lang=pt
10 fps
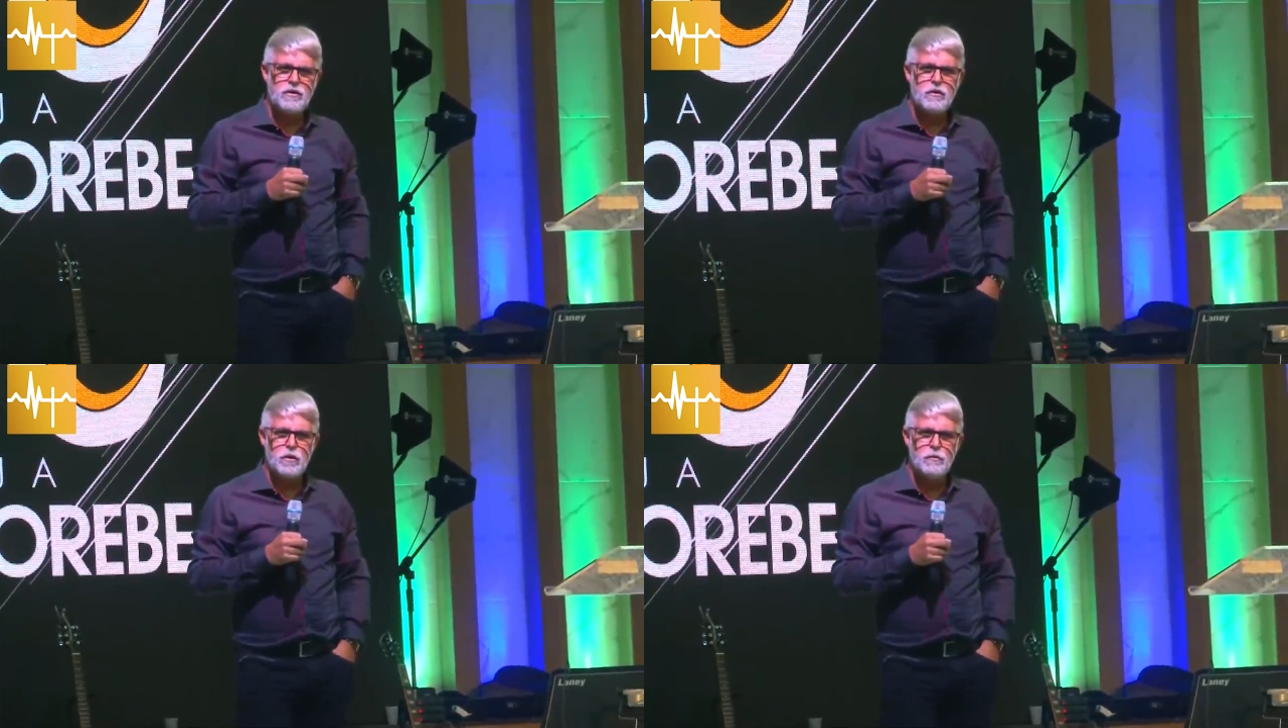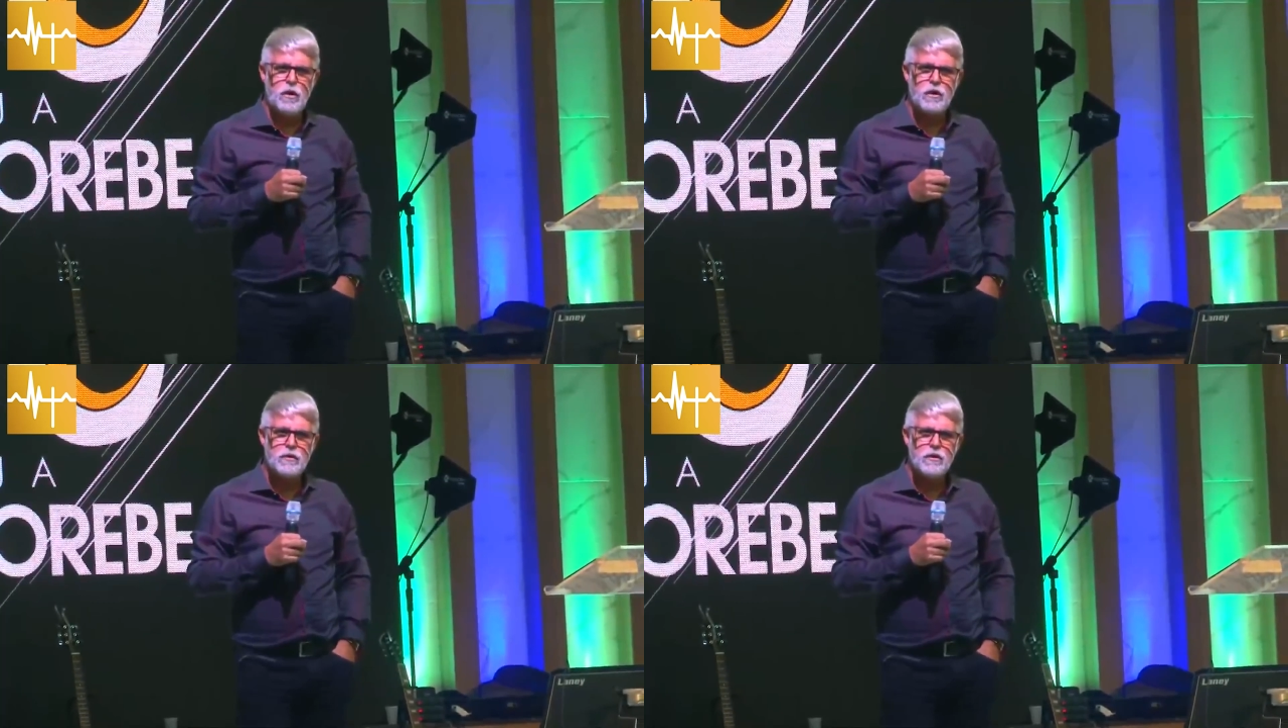Hoje, dia dos
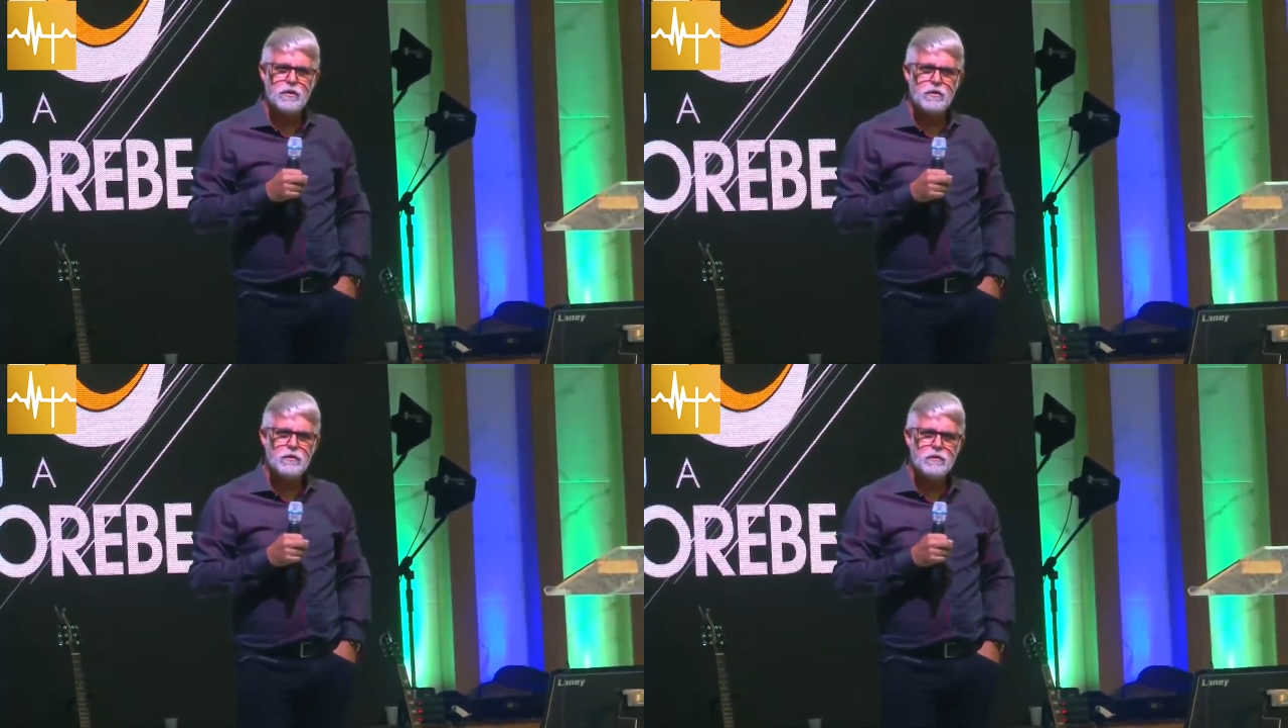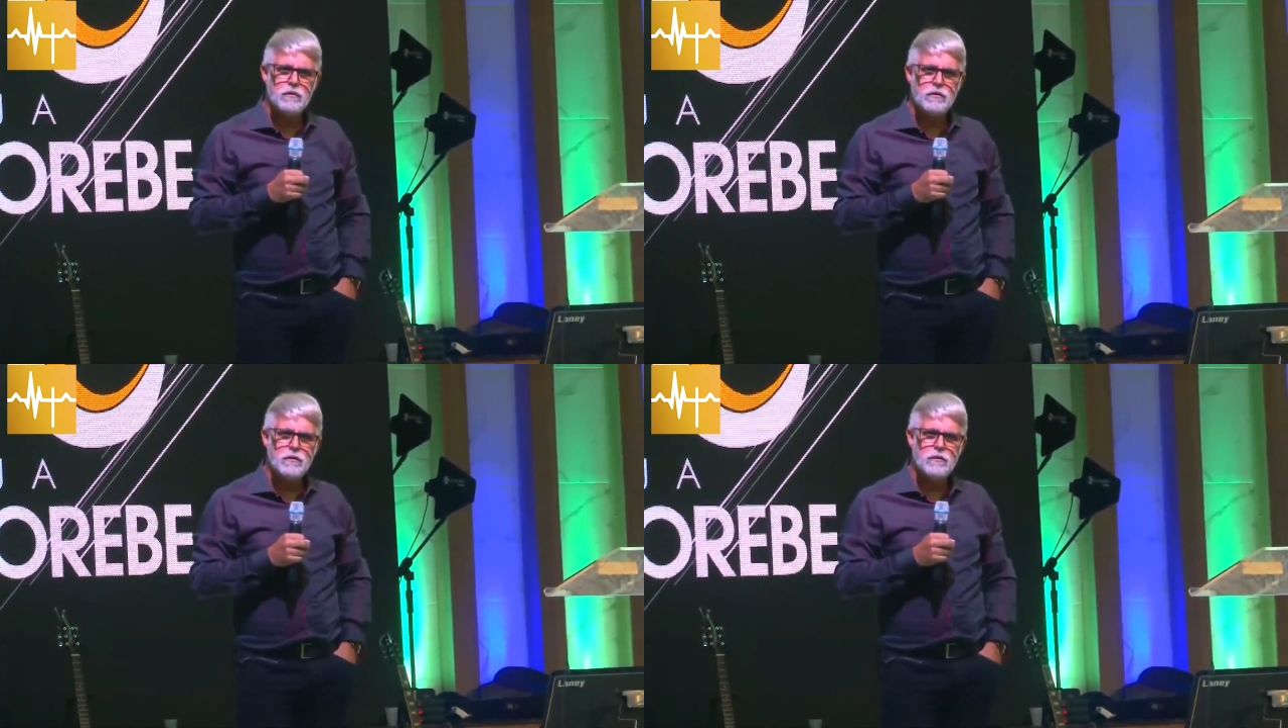mortos.
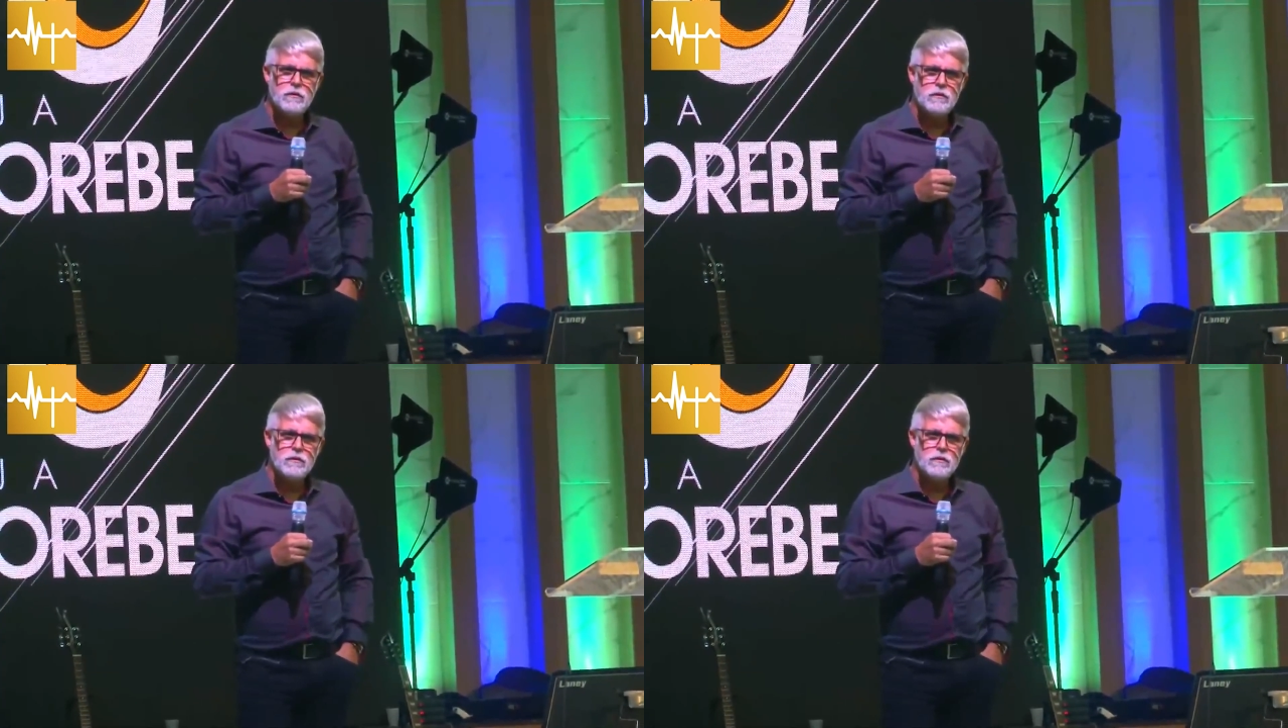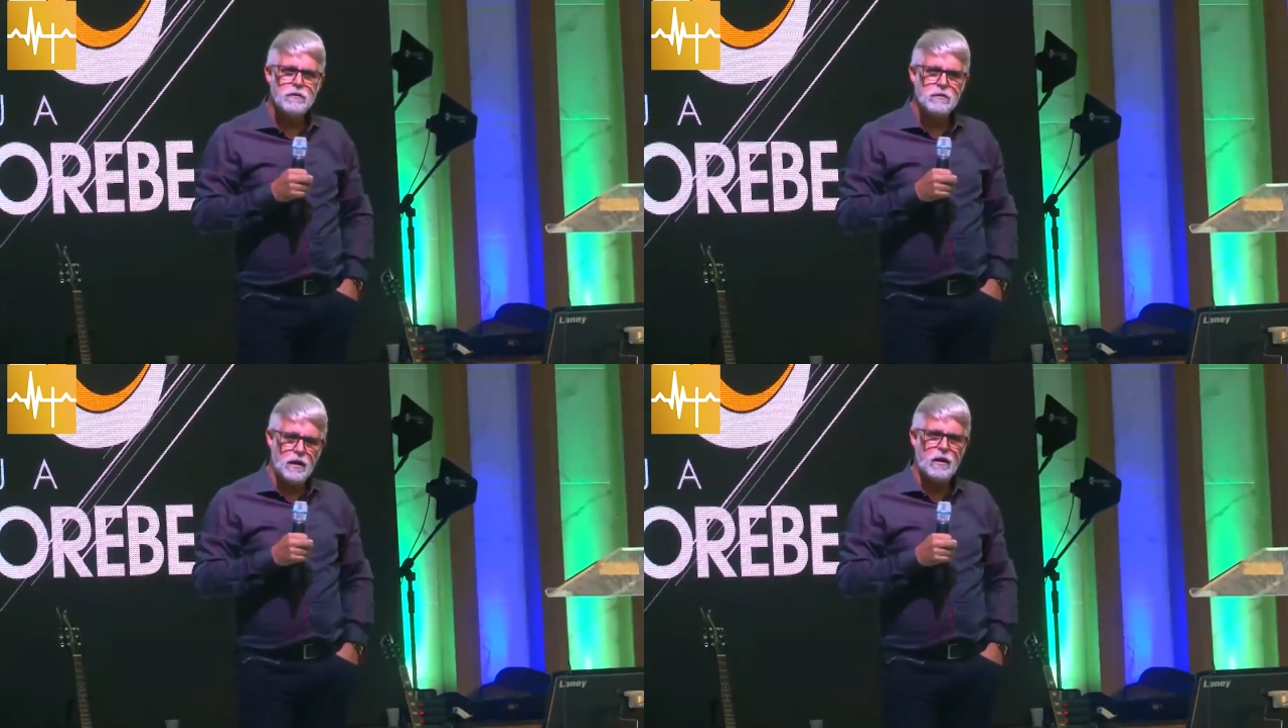
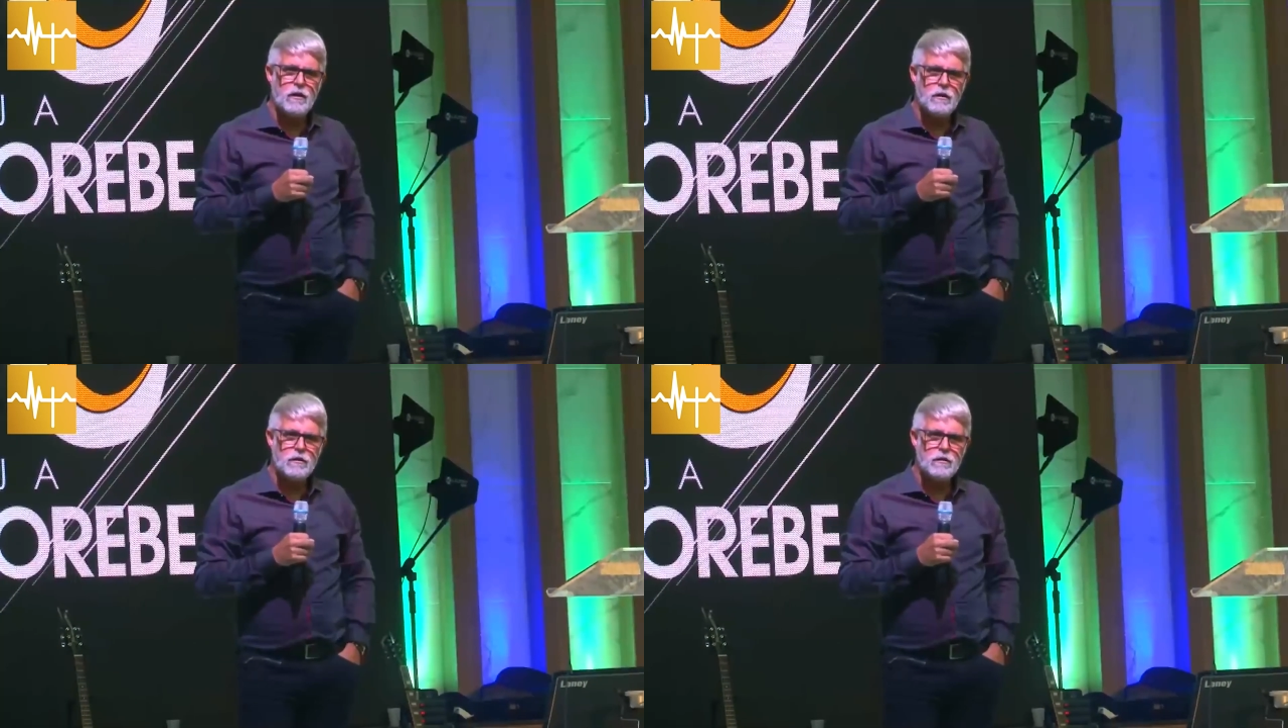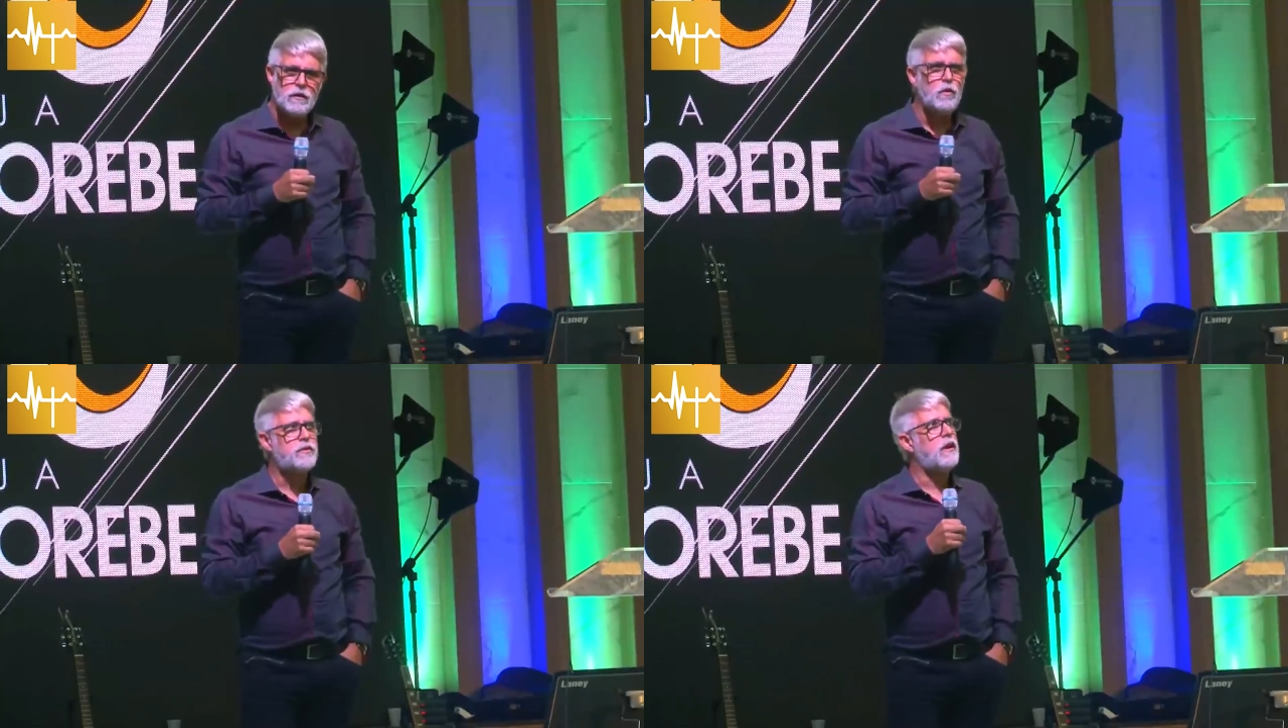Né?
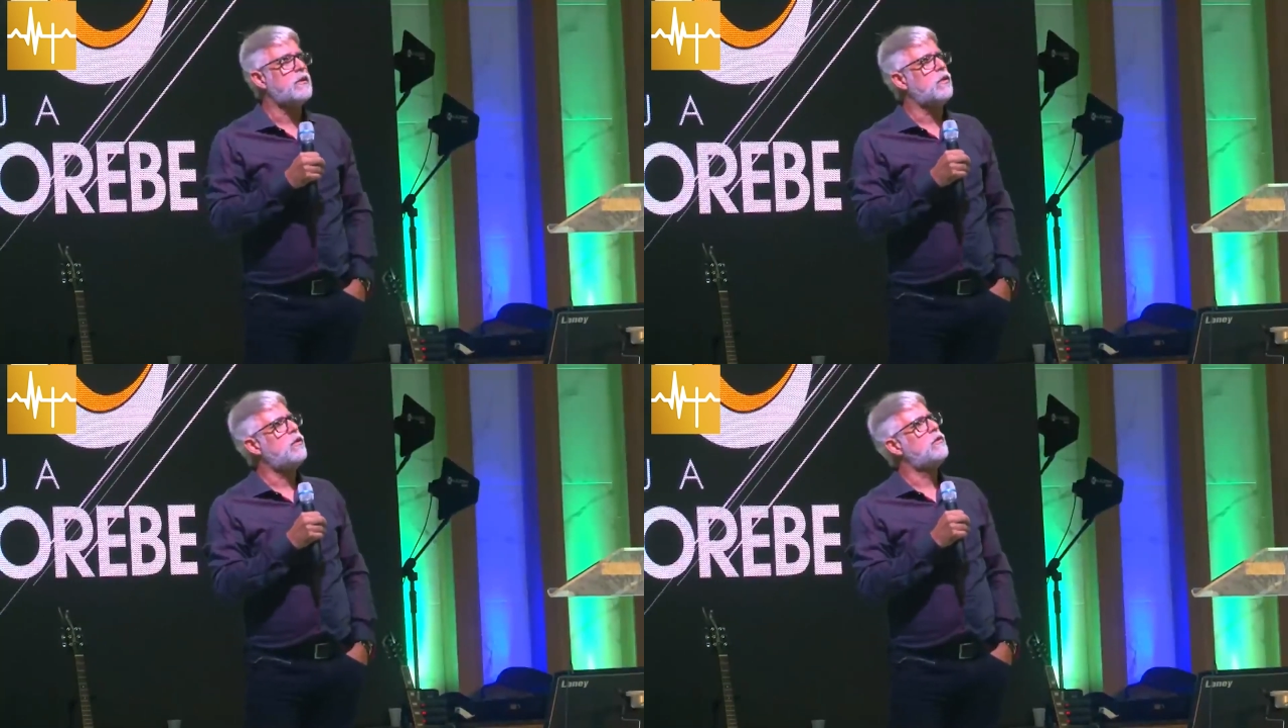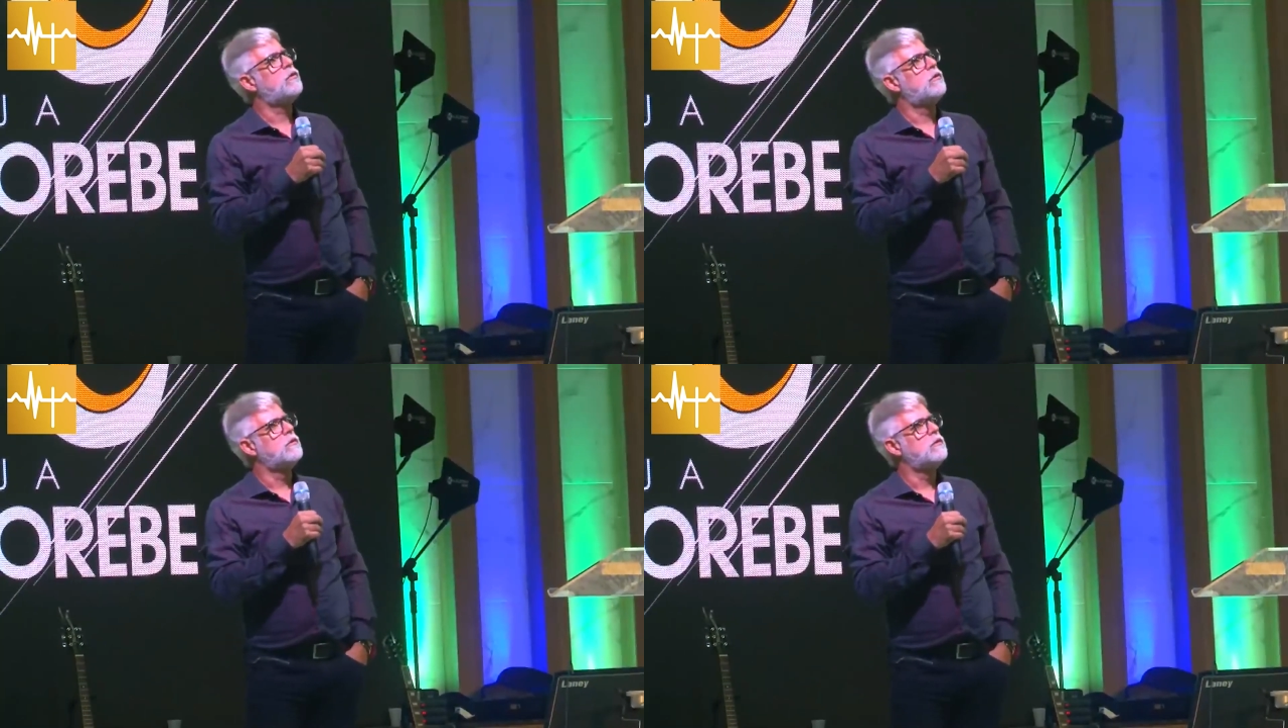Que Deus tenha
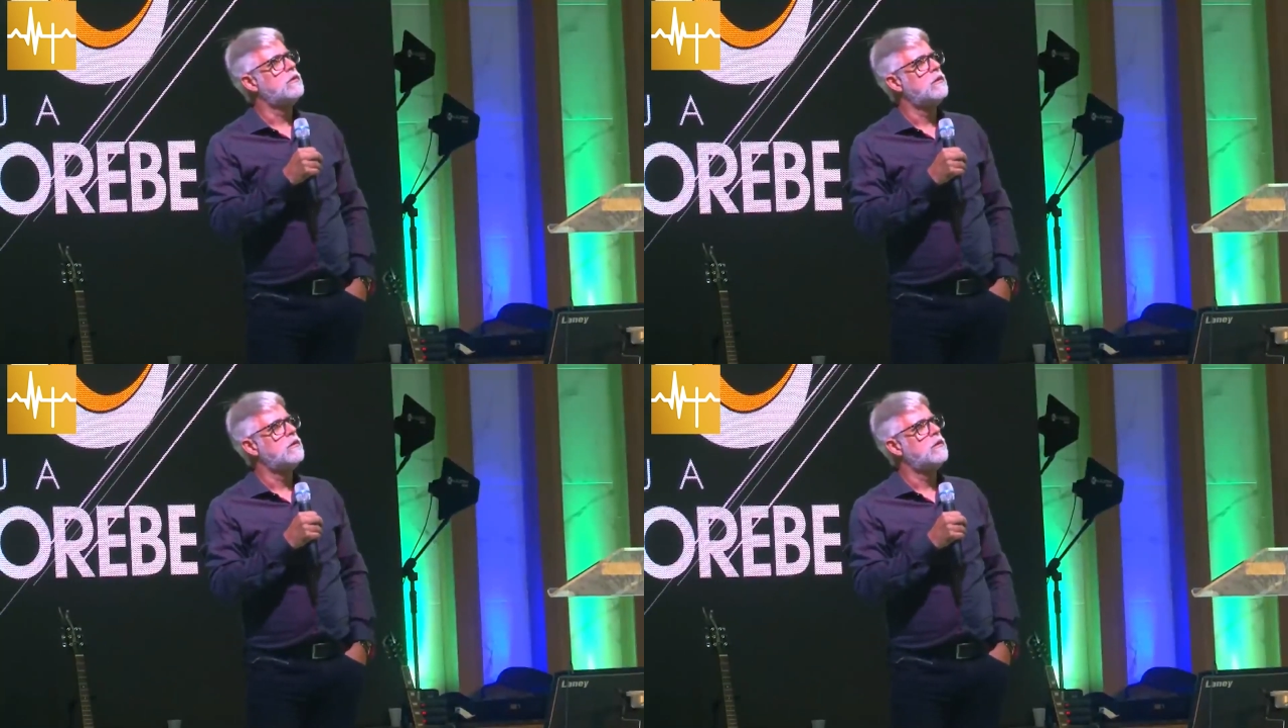todos.